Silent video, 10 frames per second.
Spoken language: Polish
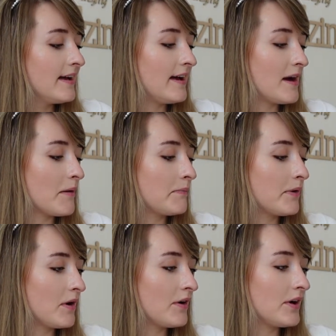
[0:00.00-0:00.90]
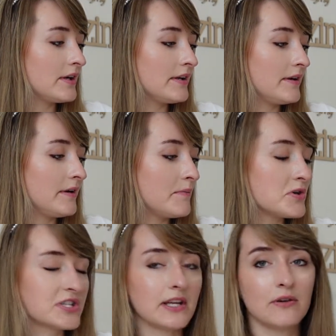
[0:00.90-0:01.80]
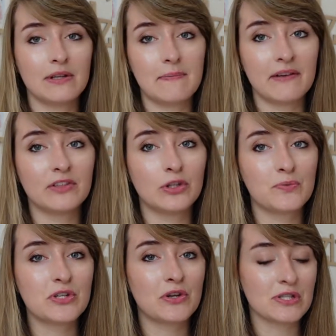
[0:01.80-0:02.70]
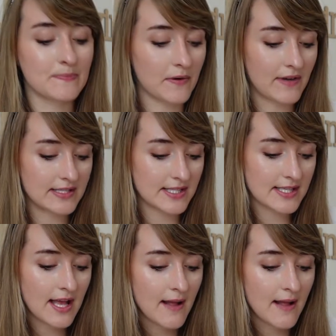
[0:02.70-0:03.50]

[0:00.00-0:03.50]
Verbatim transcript: e, bo e, można ją naprawdę dobrze rozprowadzić.